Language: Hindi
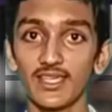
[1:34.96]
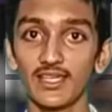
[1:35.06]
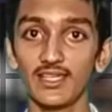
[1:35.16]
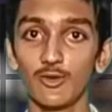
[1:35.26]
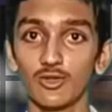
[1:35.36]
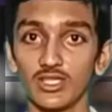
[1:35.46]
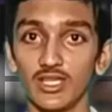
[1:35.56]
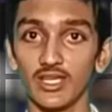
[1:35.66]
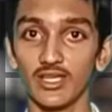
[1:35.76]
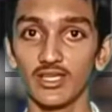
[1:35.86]
के लिए होती
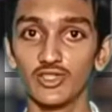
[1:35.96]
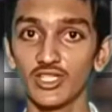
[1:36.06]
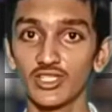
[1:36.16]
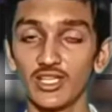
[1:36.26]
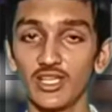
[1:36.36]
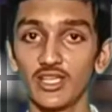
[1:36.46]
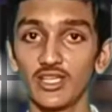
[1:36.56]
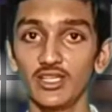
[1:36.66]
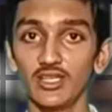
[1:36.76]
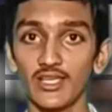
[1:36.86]
है देश के लिए
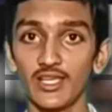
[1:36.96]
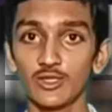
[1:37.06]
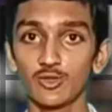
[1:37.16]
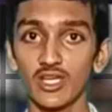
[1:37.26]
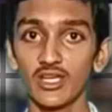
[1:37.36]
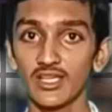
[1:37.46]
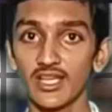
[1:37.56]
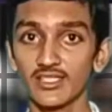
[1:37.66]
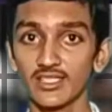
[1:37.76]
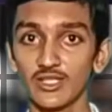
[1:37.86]
नहीं आइए हिंदुस्तान की
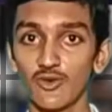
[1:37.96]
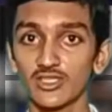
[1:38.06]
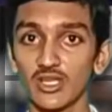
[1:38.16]
राजनीति व